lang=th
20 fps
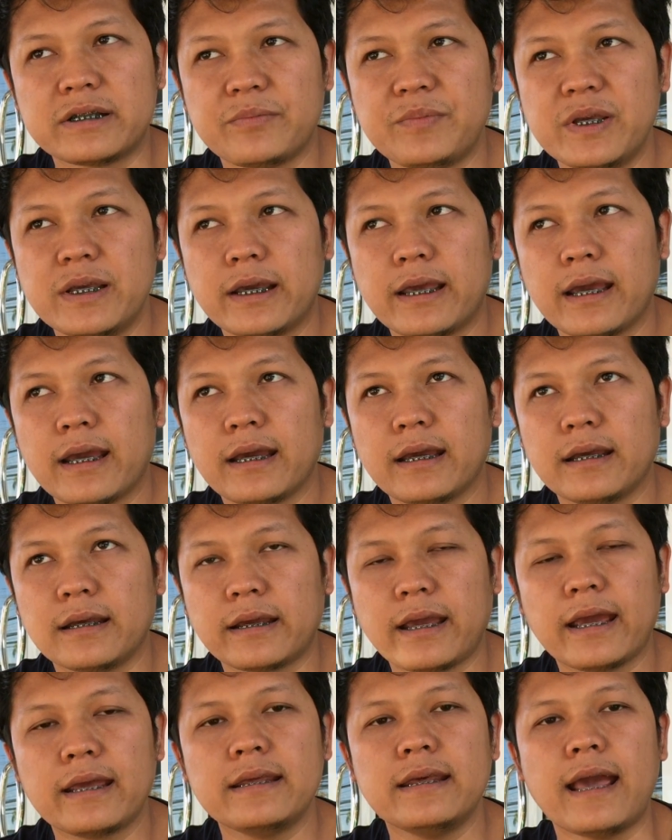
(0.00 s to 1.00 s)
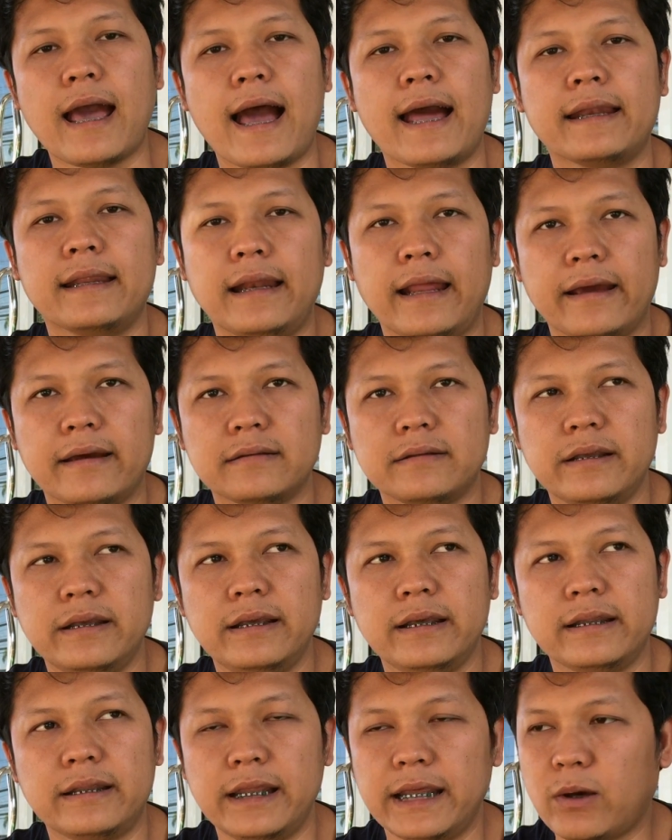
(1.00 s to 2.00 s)
ก็จะมีแค่แค่ ER นี่แหละ
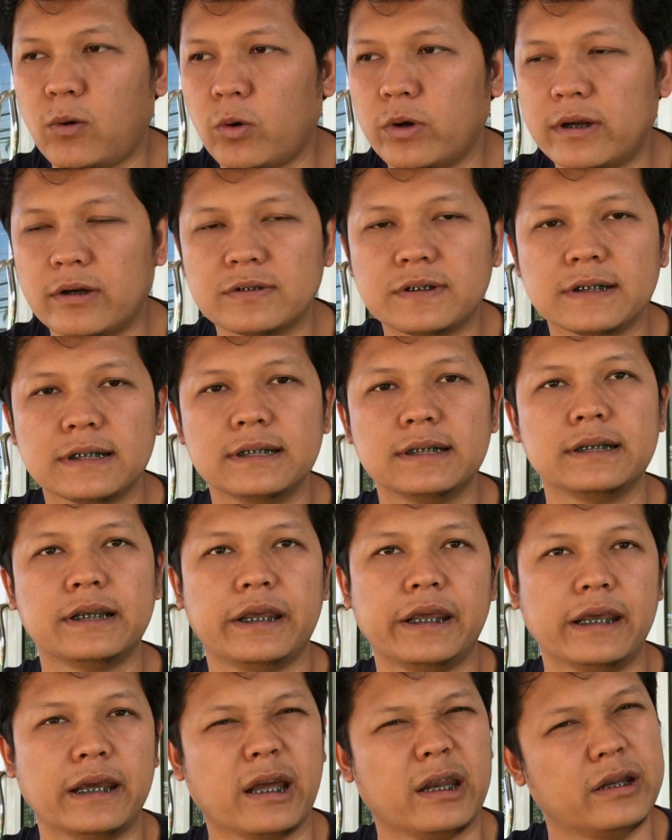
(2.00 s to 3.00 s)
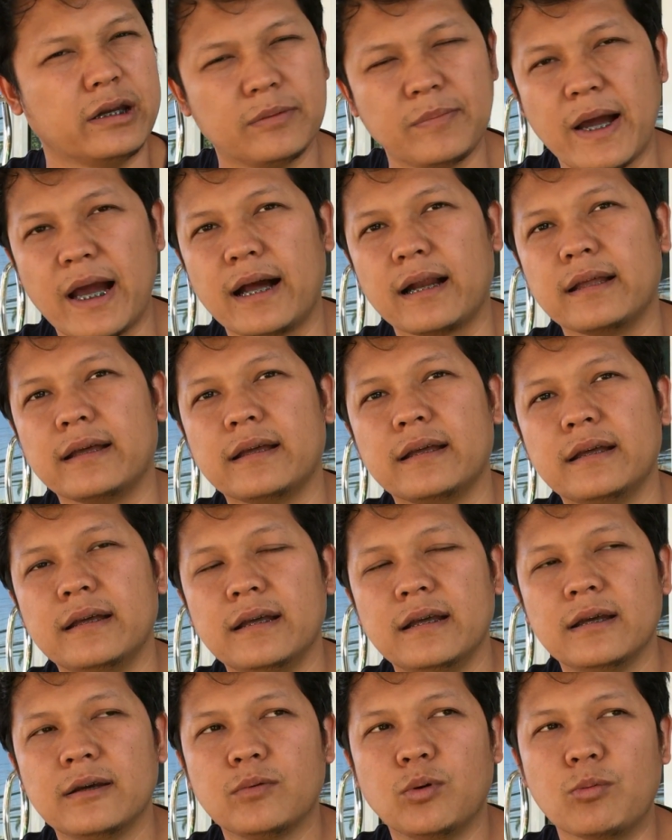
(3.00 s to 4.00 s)
ที่ที่คนเขาซื้อขี่กันเยอะมากเลยใช่
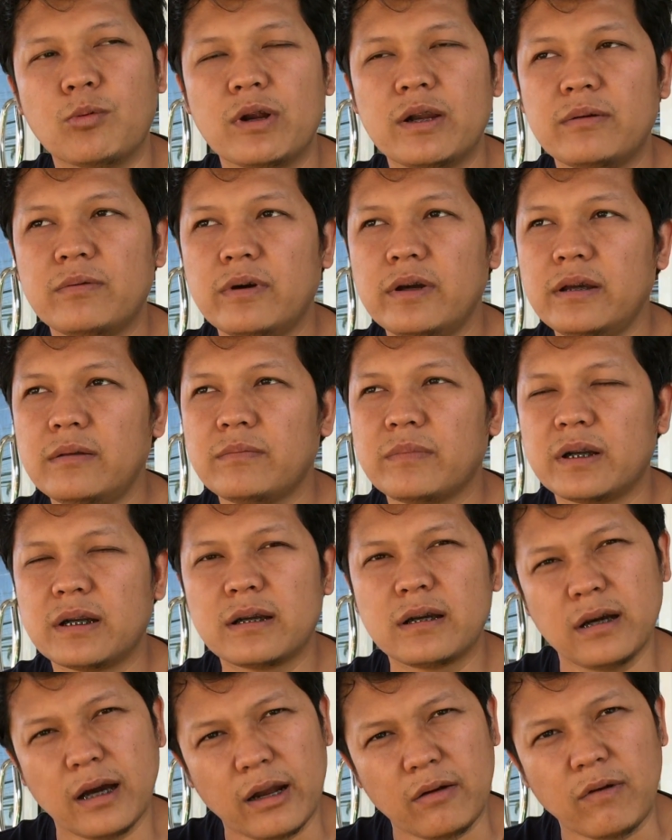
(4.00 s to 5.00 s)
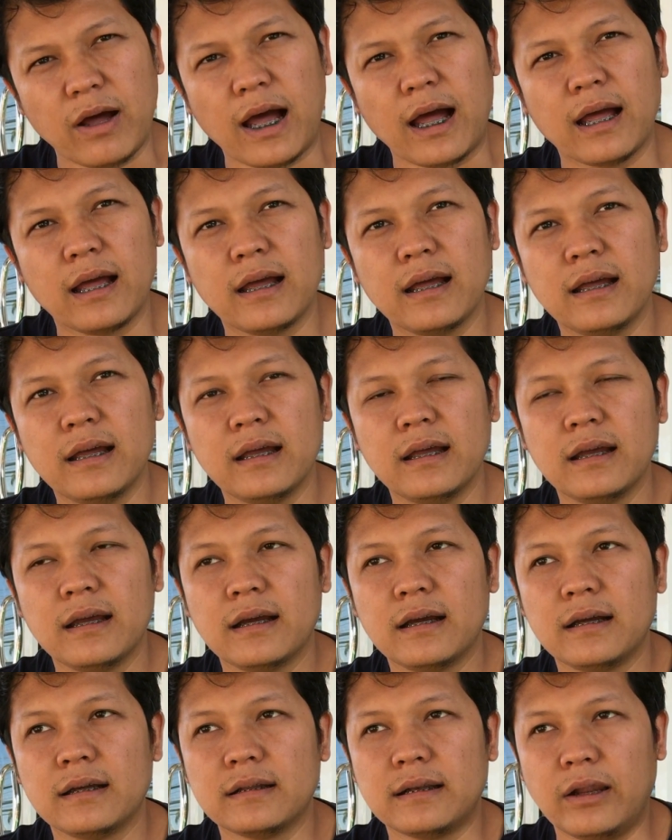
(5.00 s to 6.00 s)
ผมก็เลย เฮ้ยมันเกือนว่ะ
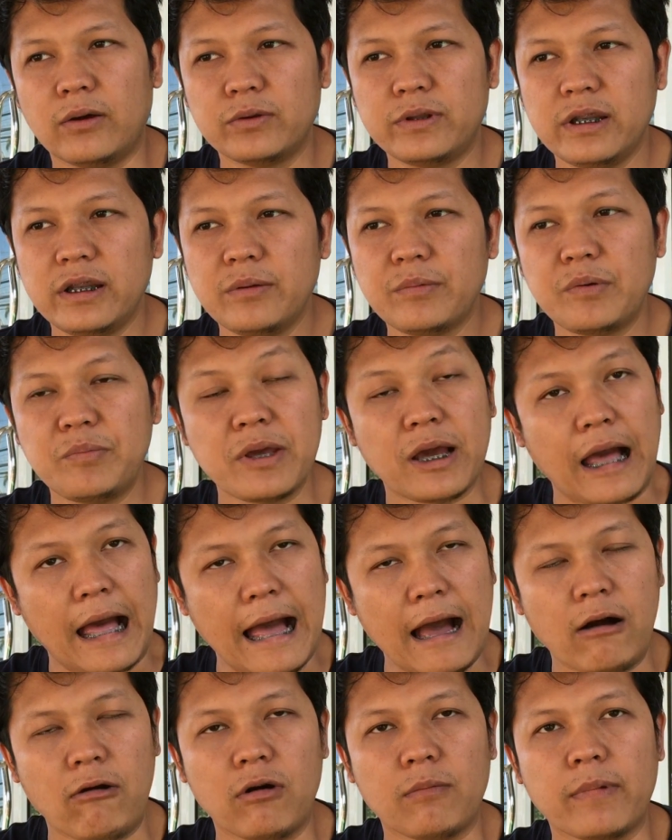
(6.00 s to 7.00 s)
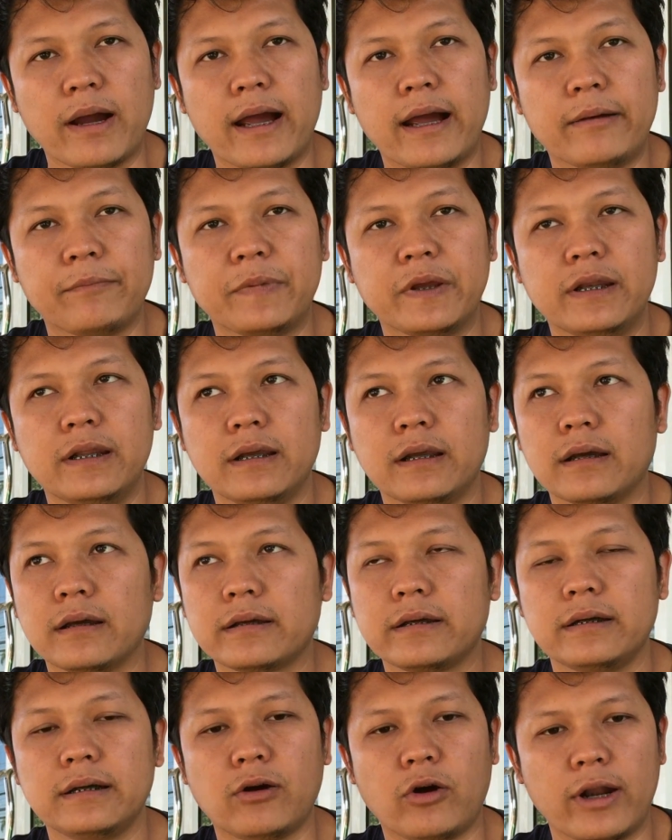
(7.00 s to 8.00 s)
แล้วทีนี้มันมีข่าวออกมาปีหนึ่งก็
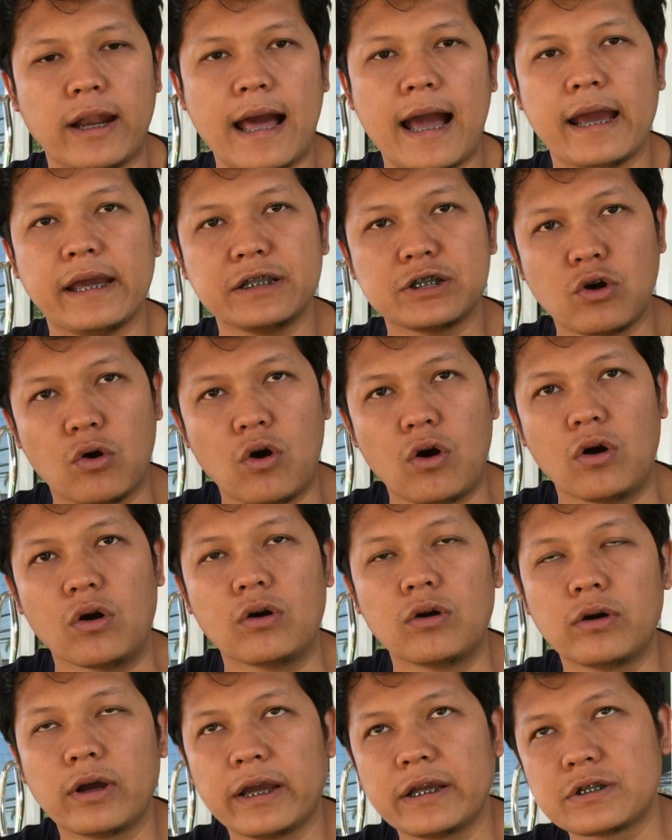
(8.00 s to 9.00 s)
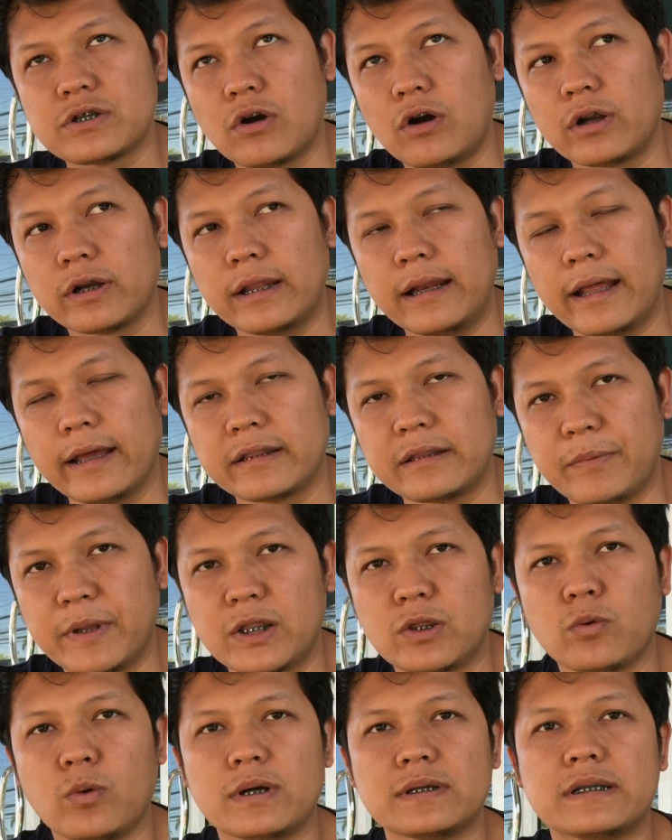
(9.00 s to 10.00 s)
คือ Honda ให้จองให้จองนี่แหละ เป็
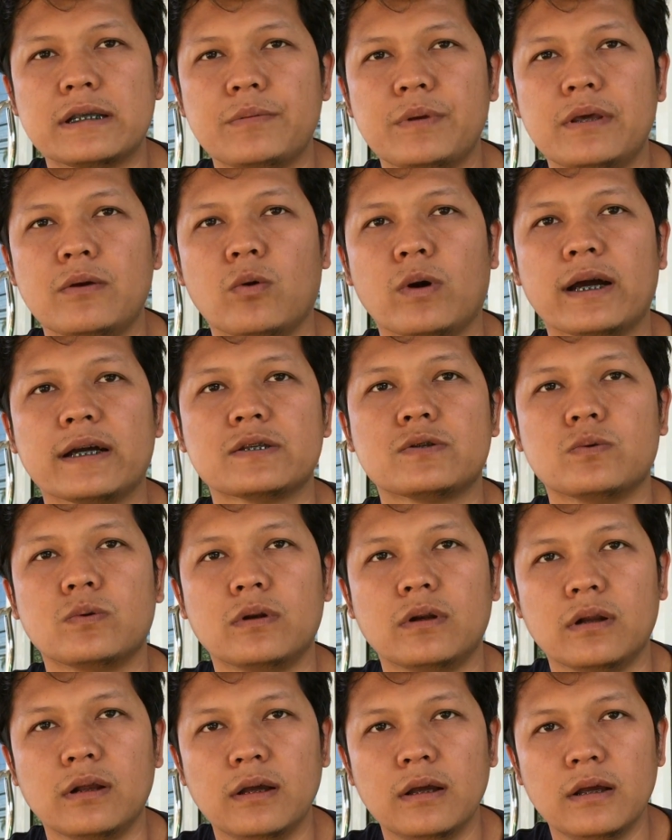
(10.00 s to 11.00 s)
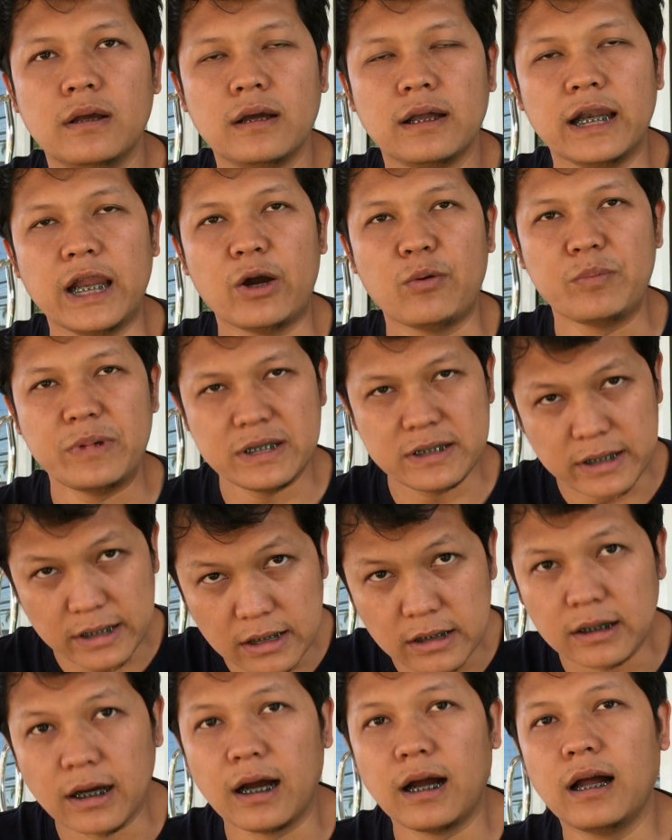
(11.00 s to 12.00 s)
นตัว CV 650ครับ แล้วมีสี
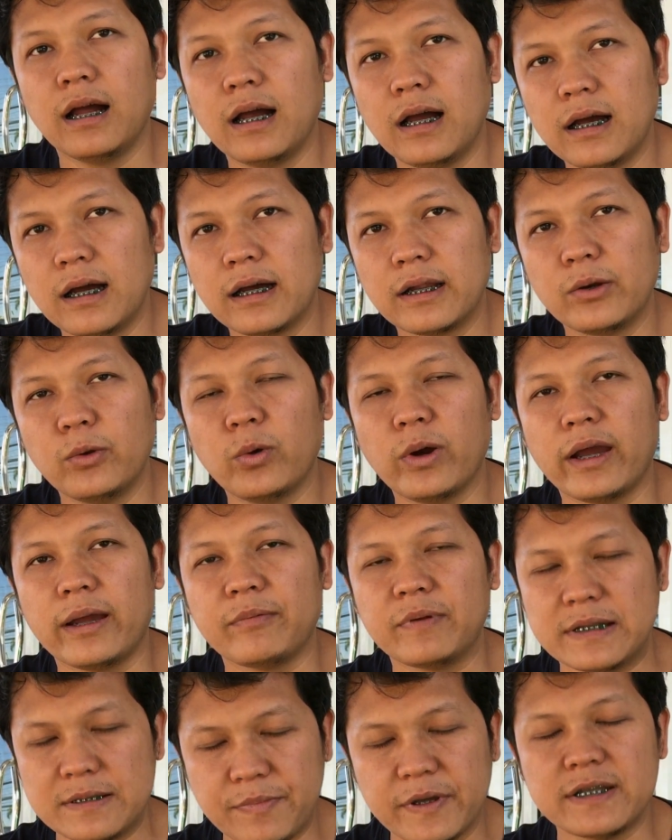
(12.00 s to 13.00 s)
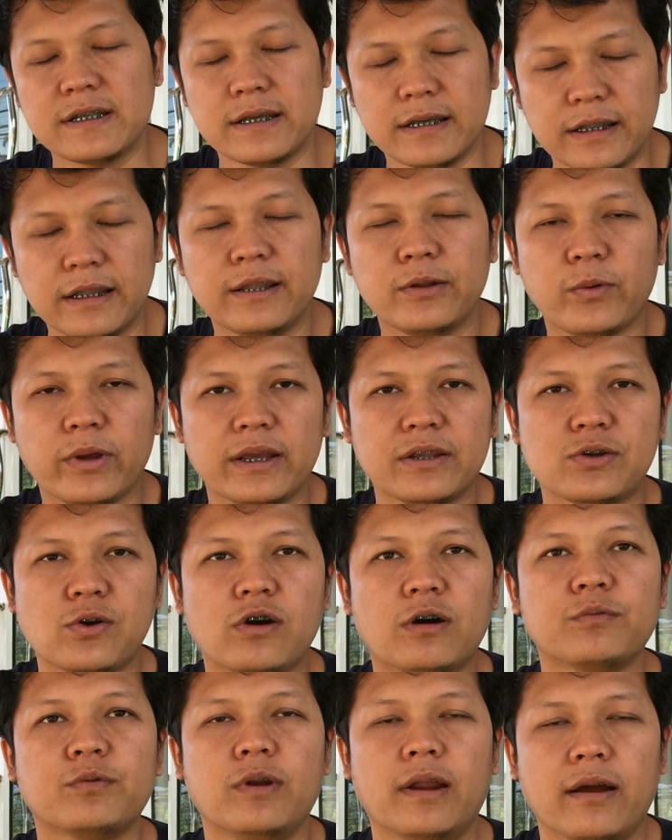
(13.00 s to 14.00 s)
เหลืองสีเหลืองด้วย เป็นเป็นสีที่ตัวเองช
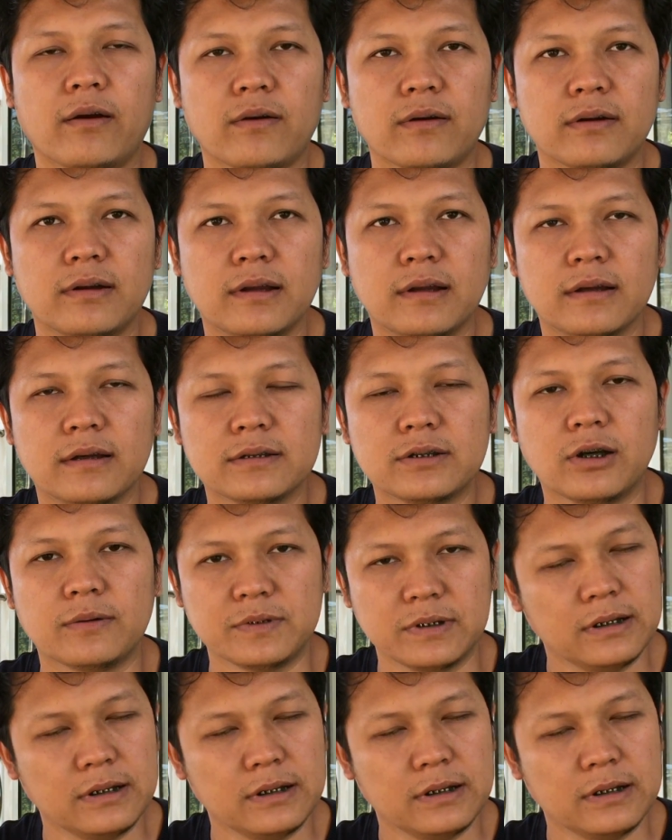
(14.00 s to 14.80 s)
อบอยู่แล้ว ชอบสีเหลือง ช